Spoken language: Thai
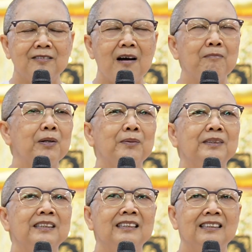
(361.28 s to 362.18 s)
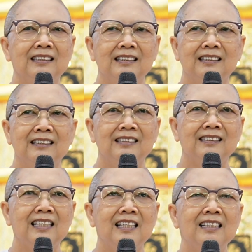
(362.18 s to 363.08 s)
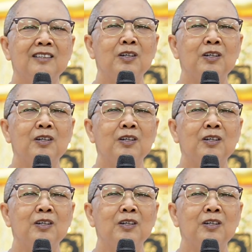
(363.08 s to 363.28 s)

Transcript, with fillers: ความหลงในเรื่อง